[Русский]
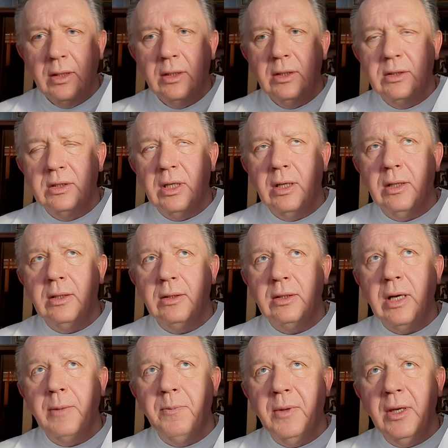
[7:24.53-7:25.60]
За
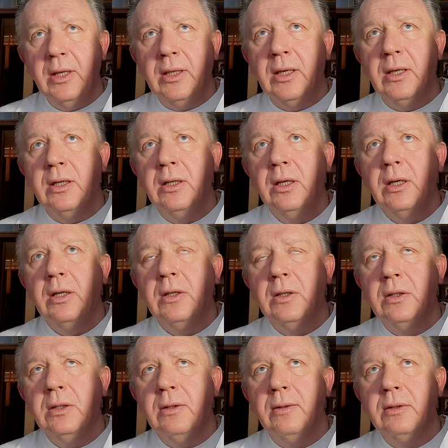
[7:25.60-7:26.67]
копейки,
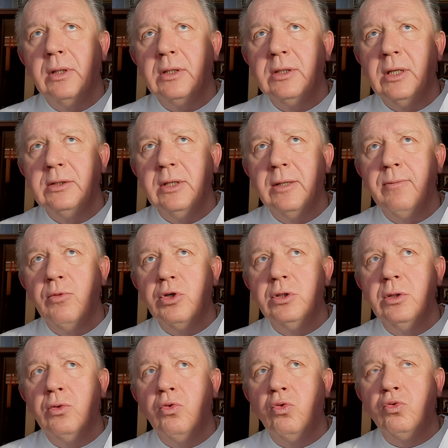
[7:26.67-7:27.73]
э, так сказать,
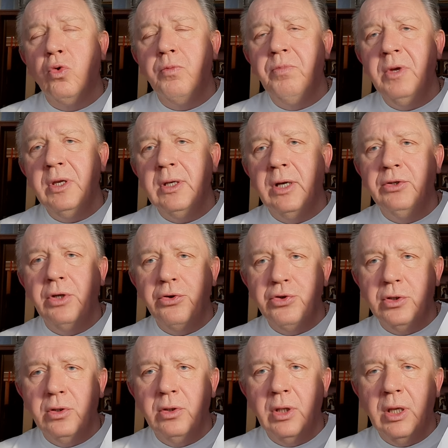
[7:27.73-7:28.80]
можно купить
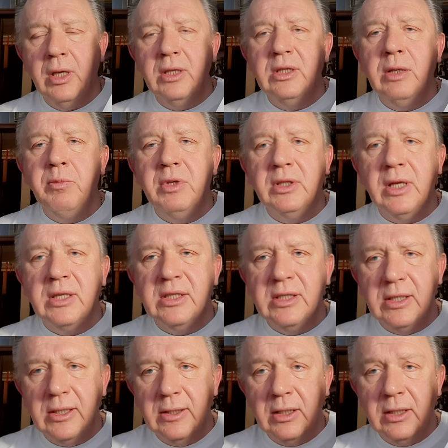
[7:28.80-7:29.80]
отечественный индомитацин.